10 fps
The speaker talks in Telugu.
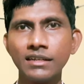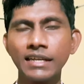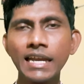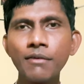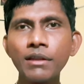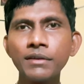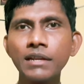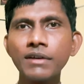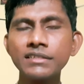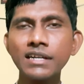కేవలం
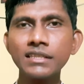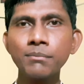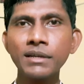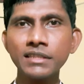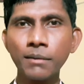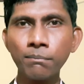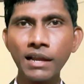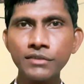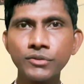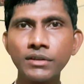ఇరవై శాతం మంది
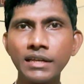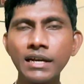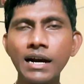ఎంప్లాయీస్తోనే